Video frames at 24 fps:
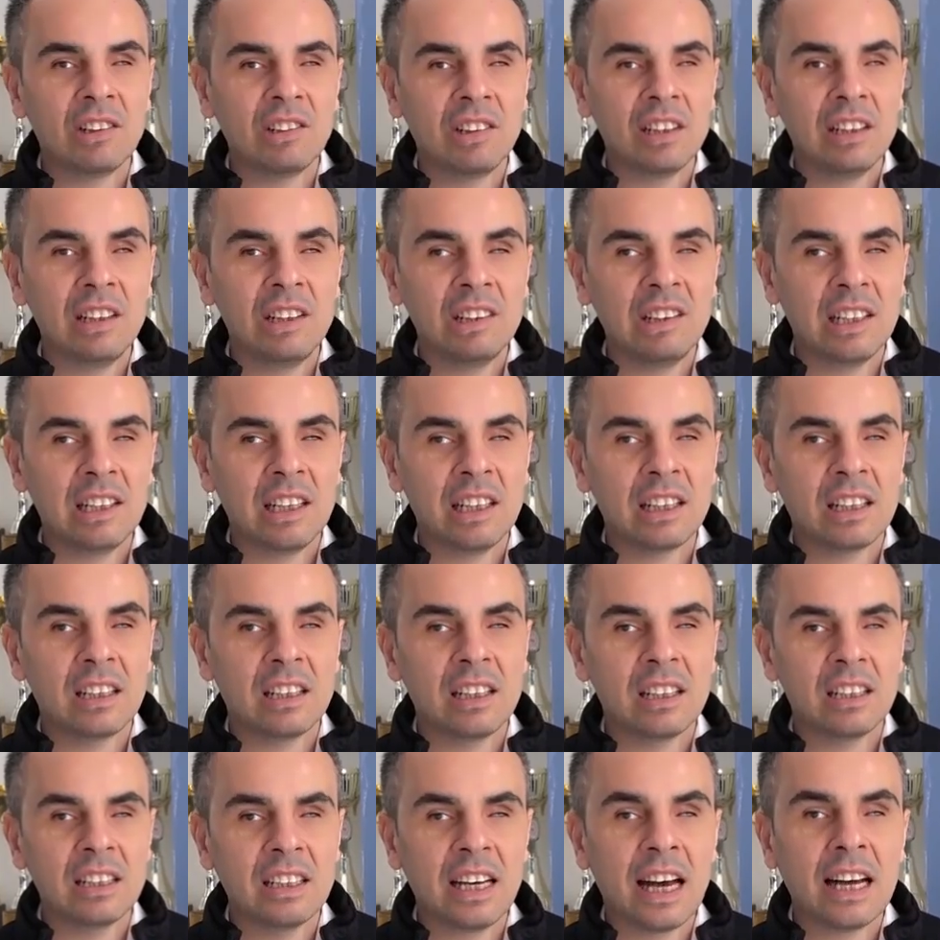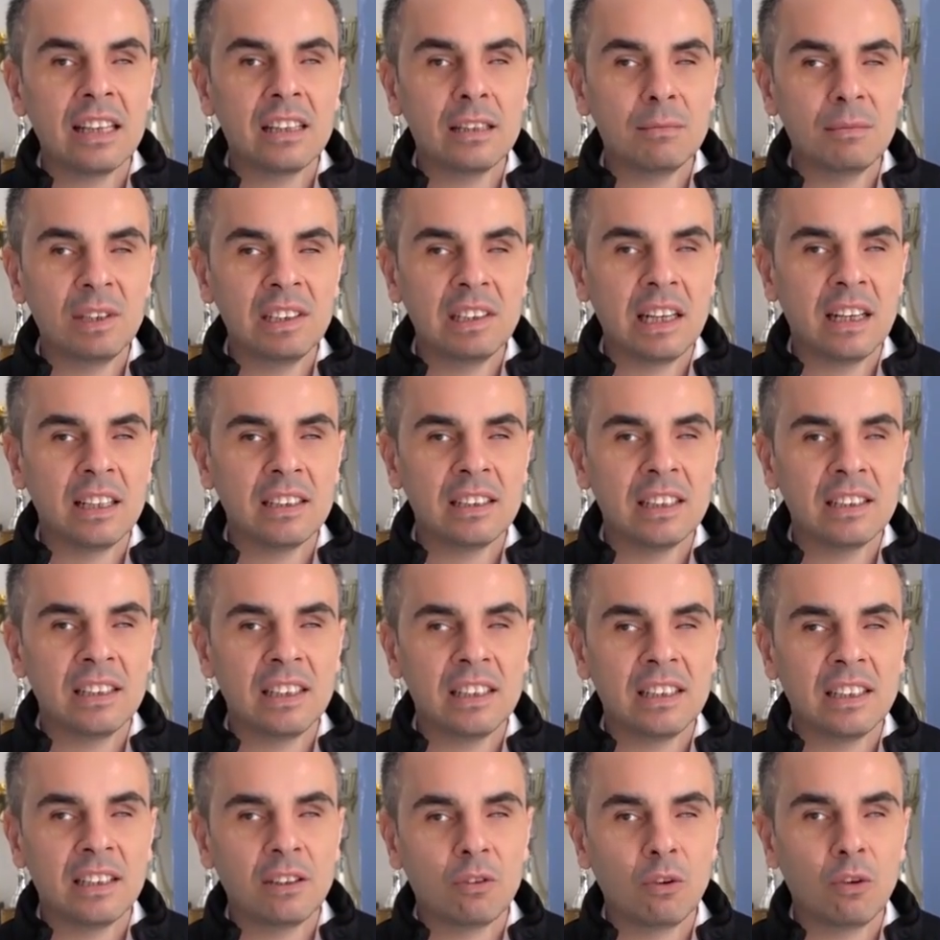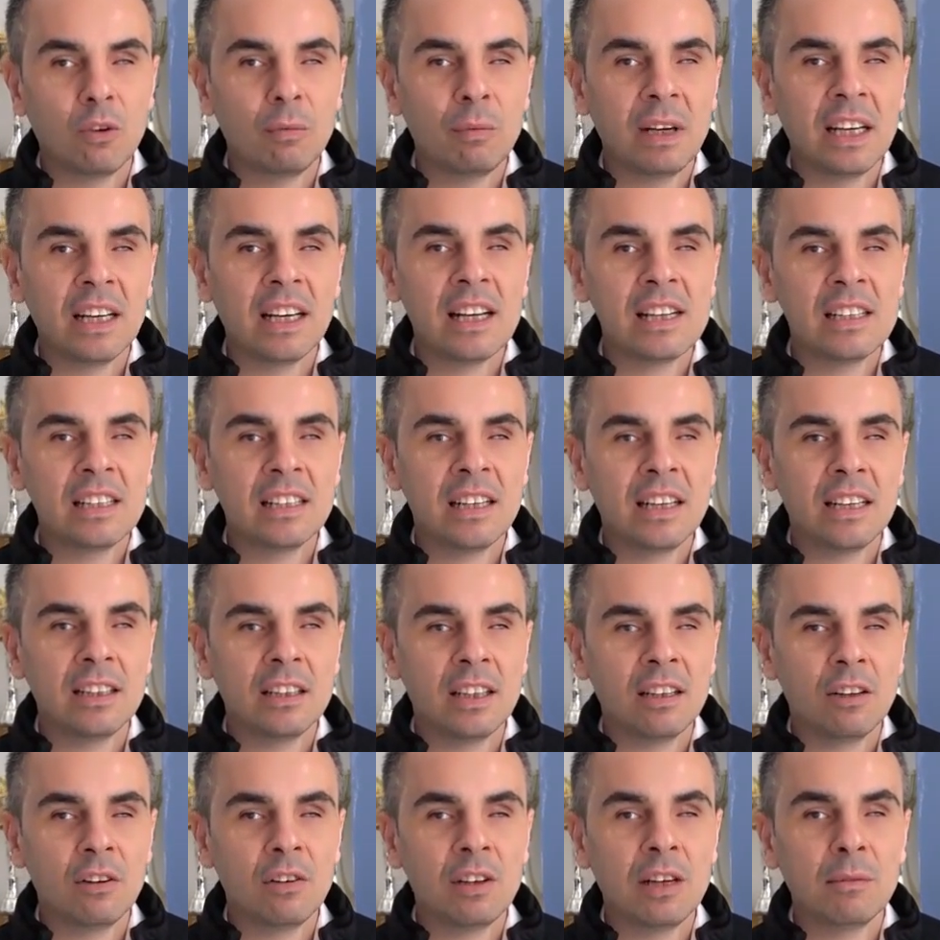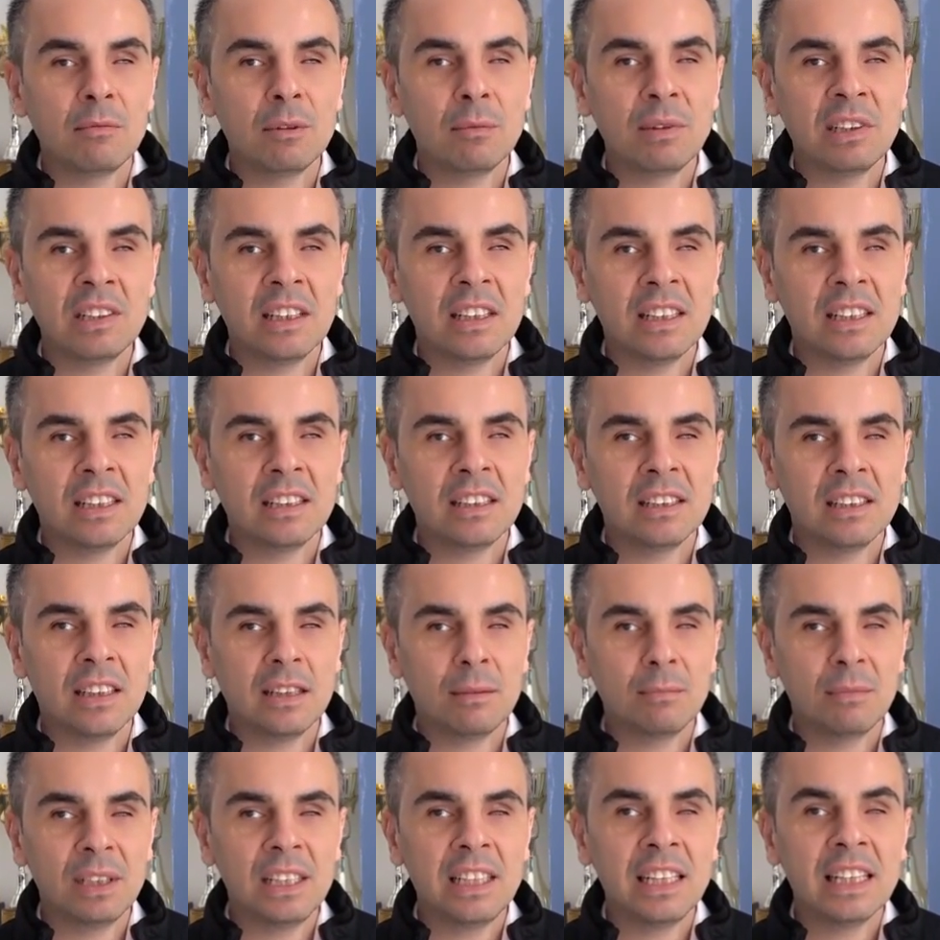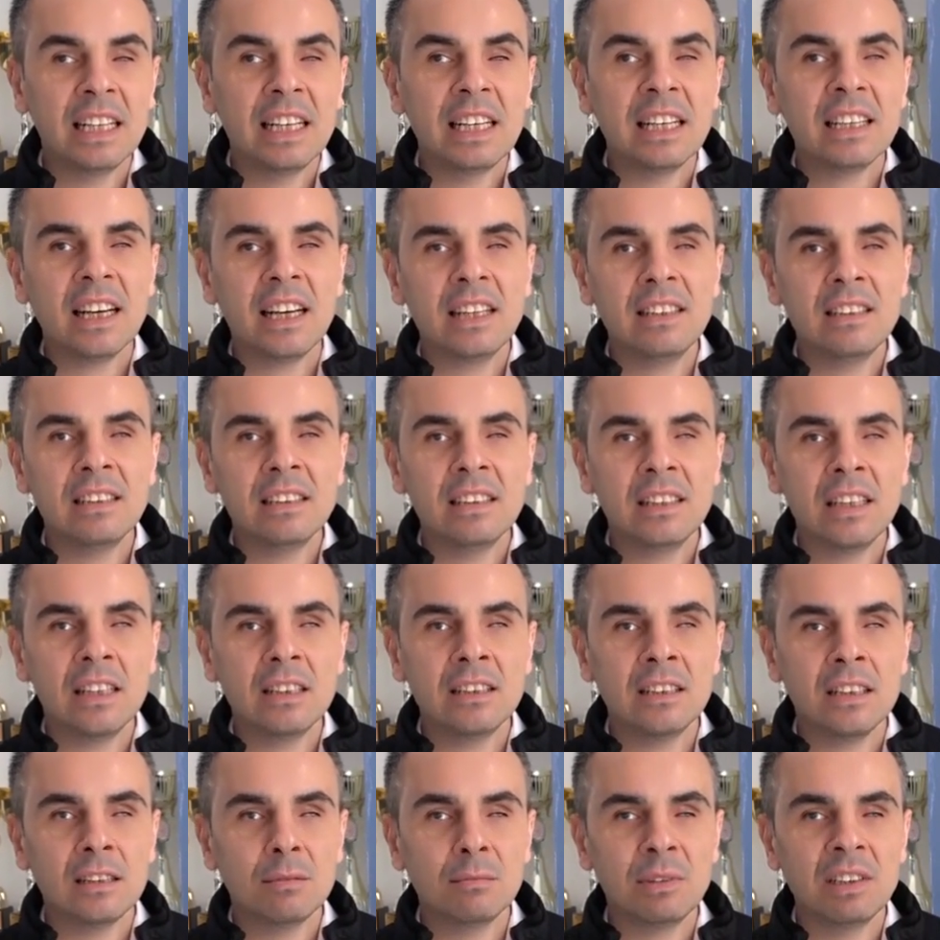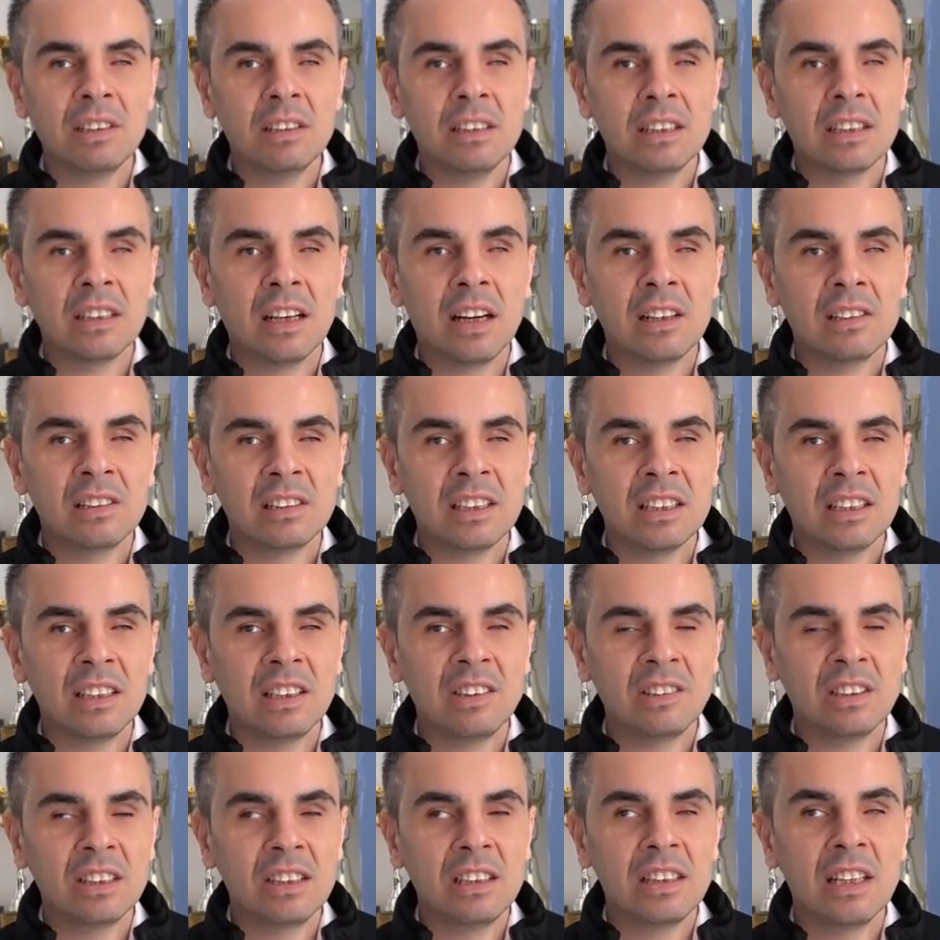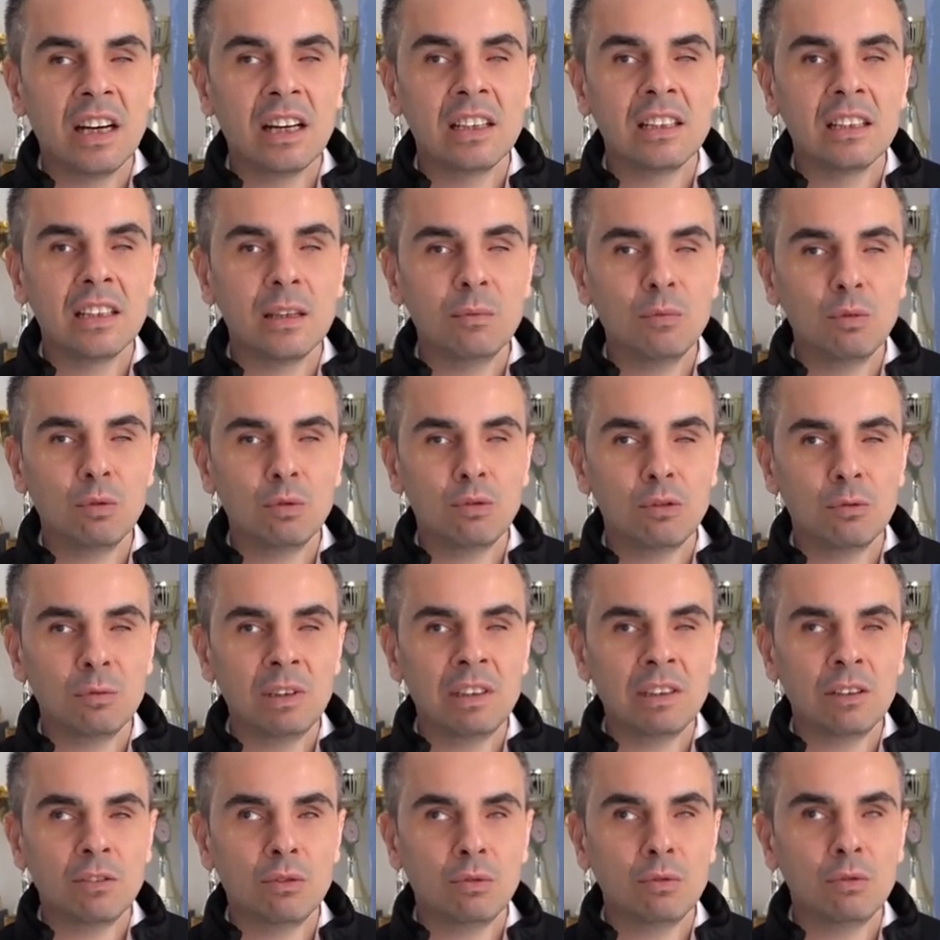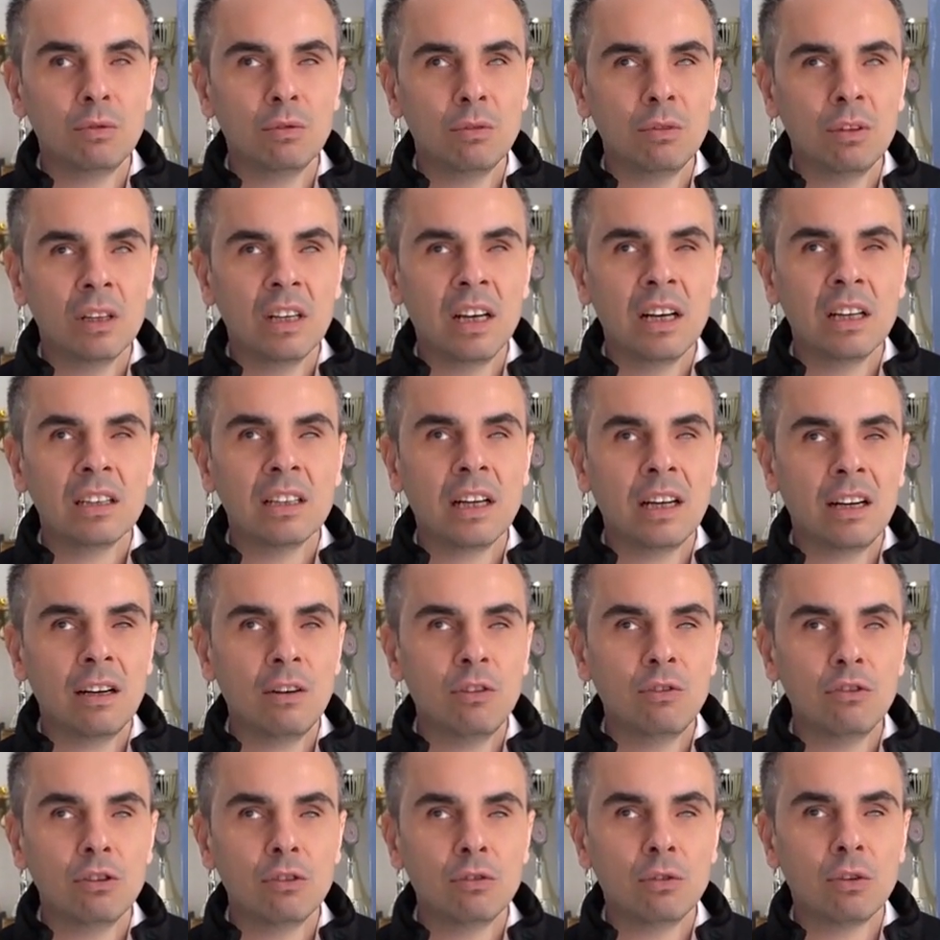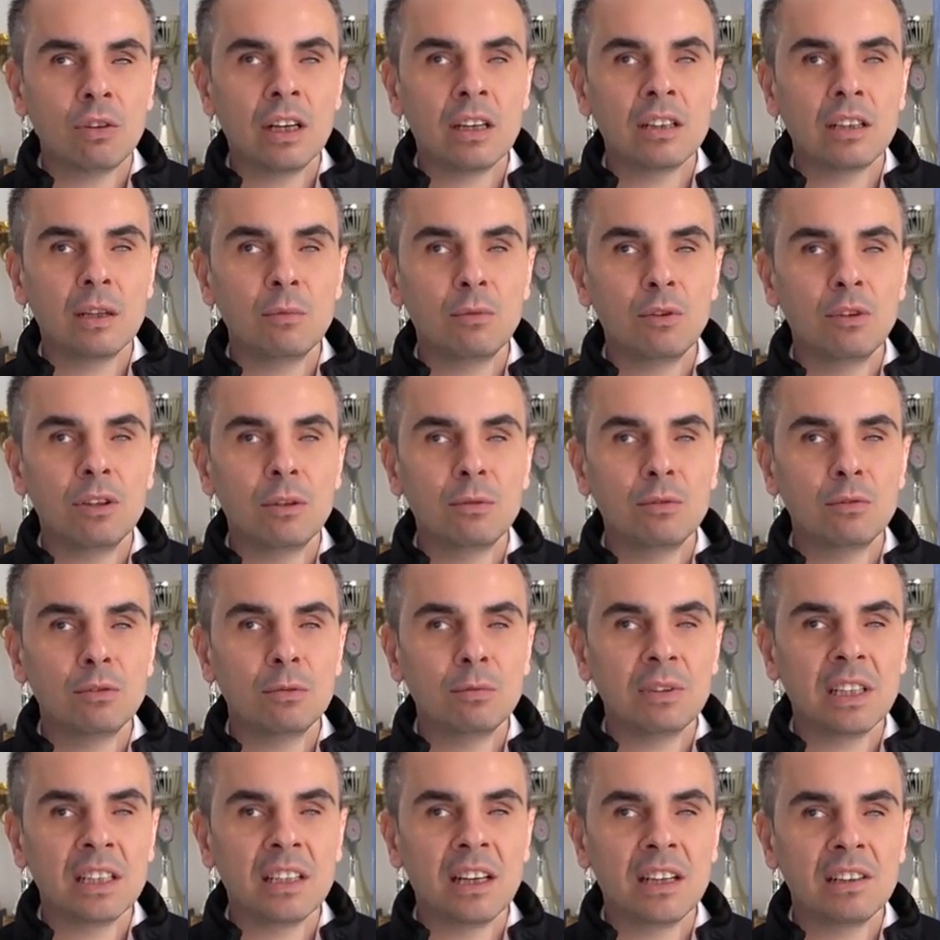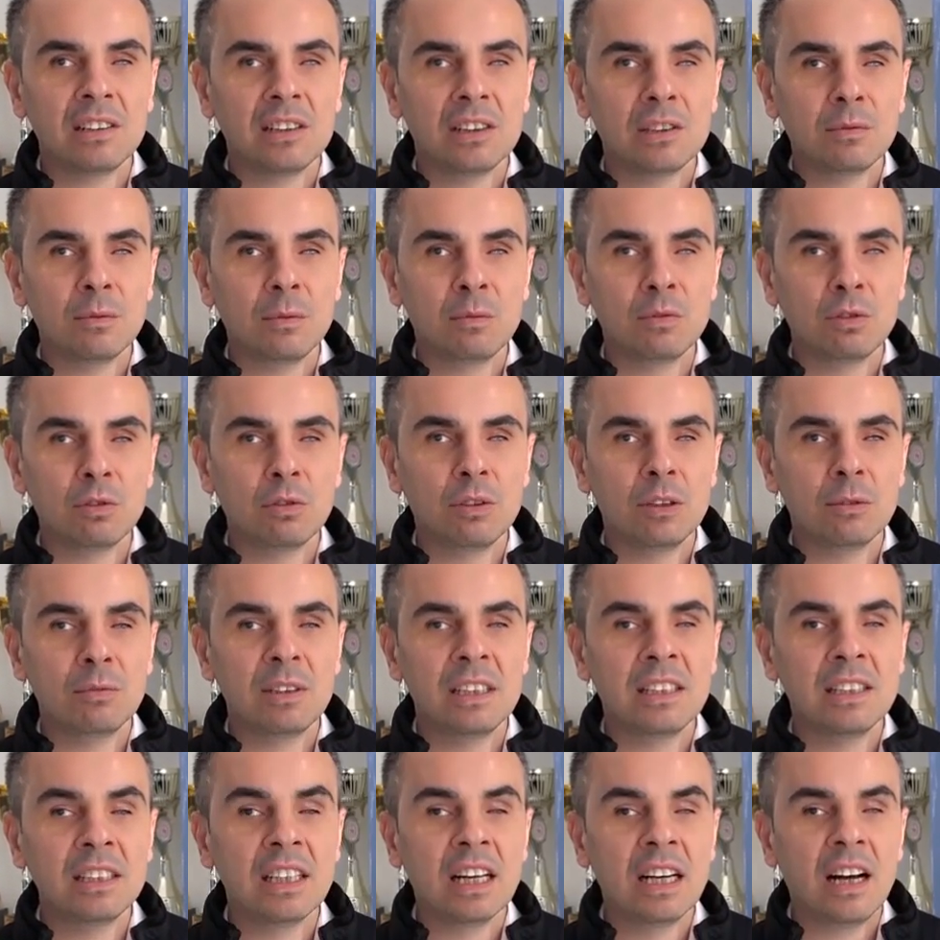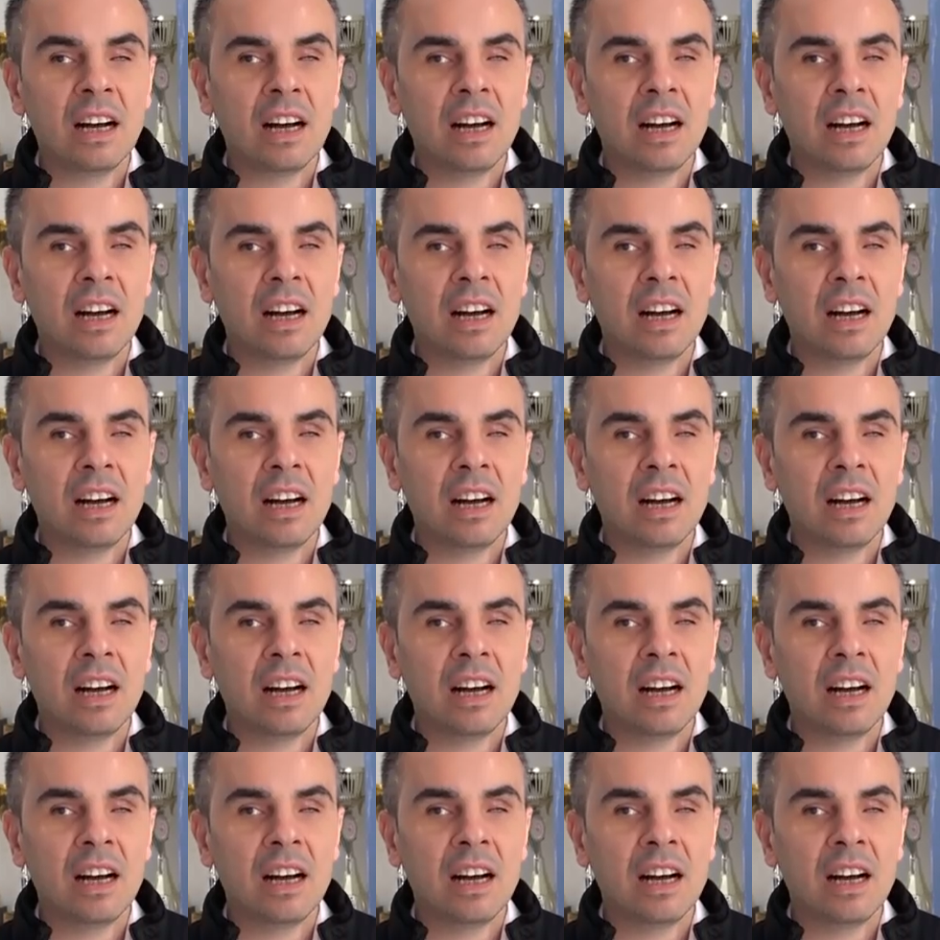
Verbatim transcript: çay içerek, kendimizi anlatarak görme engelliğinin en e, önemli meselelerinden biri kendisini anlatmasıdır. Karşıdaki kişiyi yargılamıyoruz biz. Çünkü daha önce sokakta böyle bir durumla karşılaşmamış olabilir.